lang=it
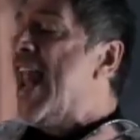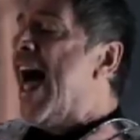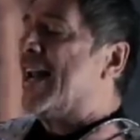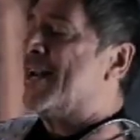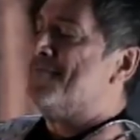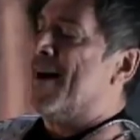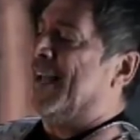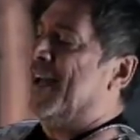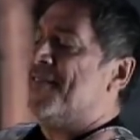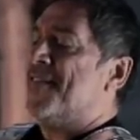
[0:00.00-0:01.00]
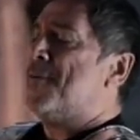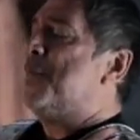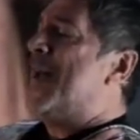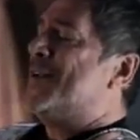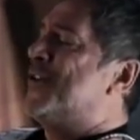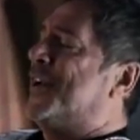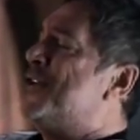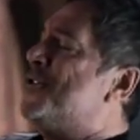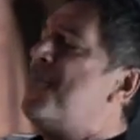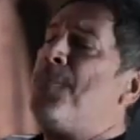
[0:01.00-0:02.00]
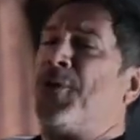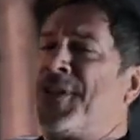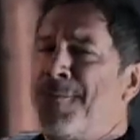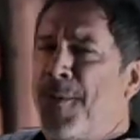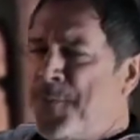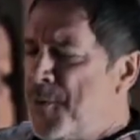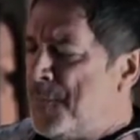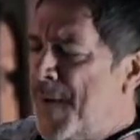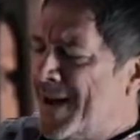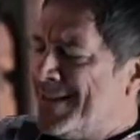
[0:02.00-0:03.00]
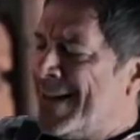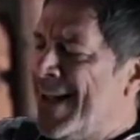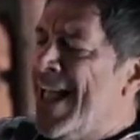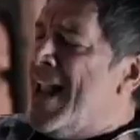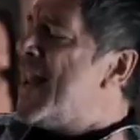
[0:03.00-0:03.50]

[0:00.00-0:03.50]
l'arma che avevamo perso e che non potremo più perdere,